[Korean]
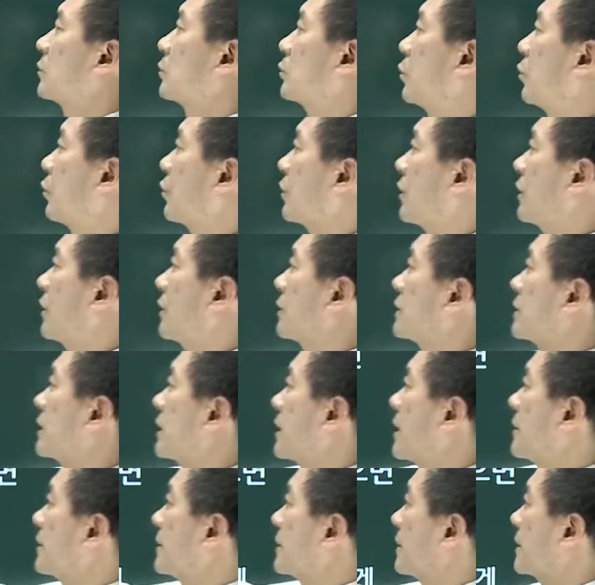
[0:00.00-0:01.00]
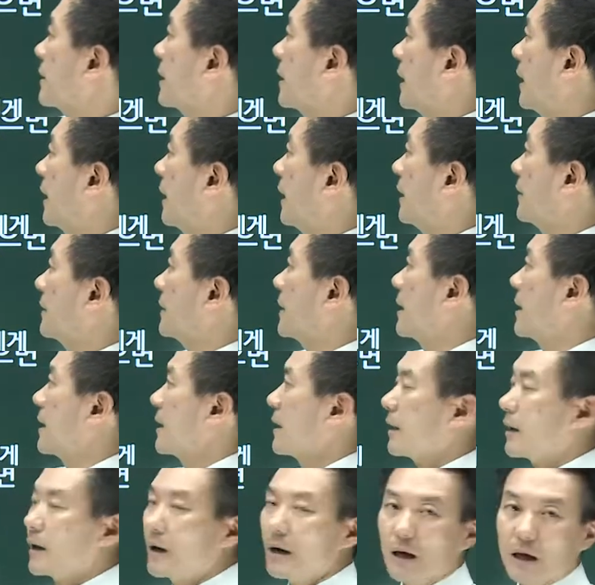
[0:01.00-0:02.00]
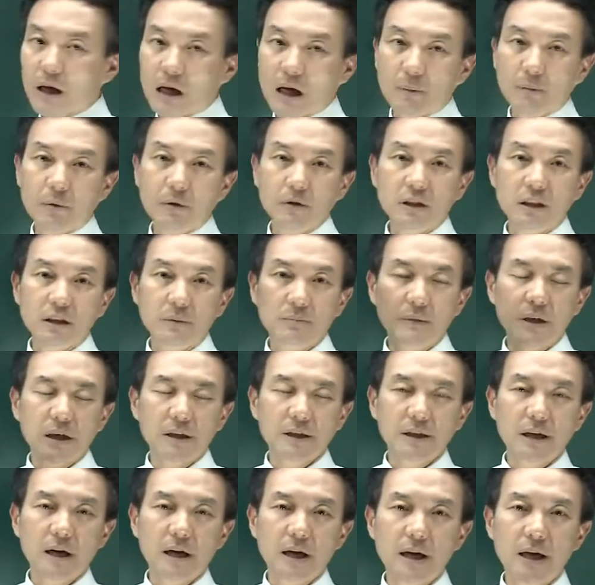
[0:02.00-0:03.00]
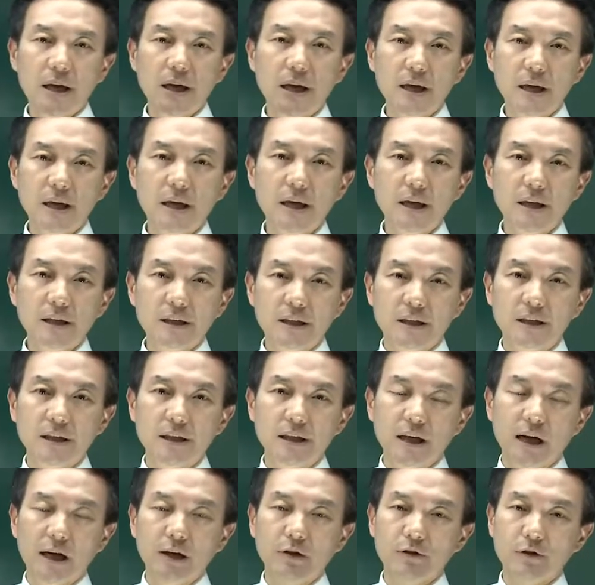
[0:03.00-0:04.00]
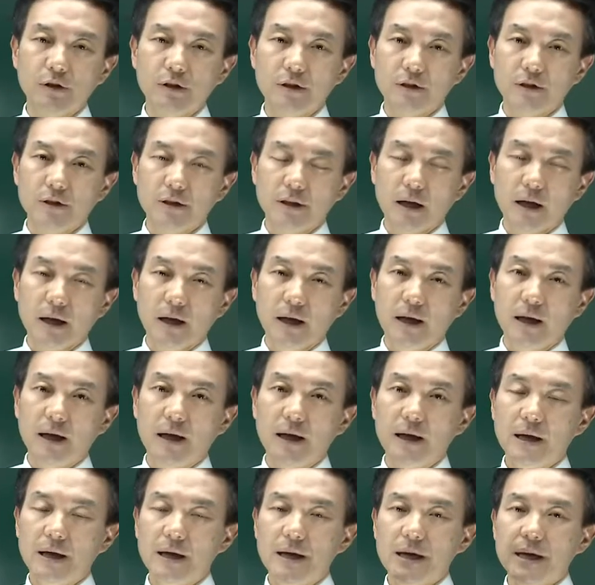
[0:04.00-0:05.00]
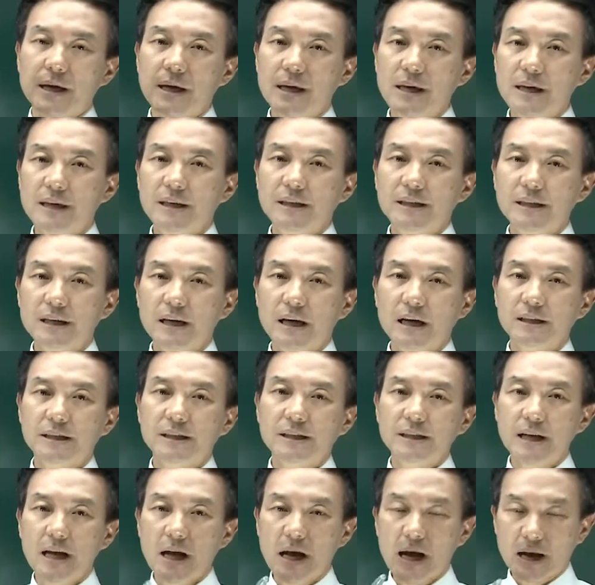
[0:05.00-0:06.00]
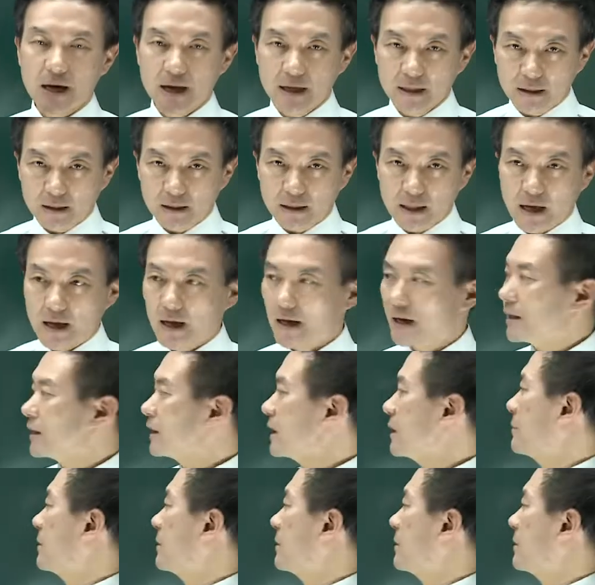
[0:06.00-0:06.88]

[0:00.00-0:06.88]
동의를 얻지 않았으니까 가본 임대차를 해지할 수 있는데 해지하지 않았다. 않았단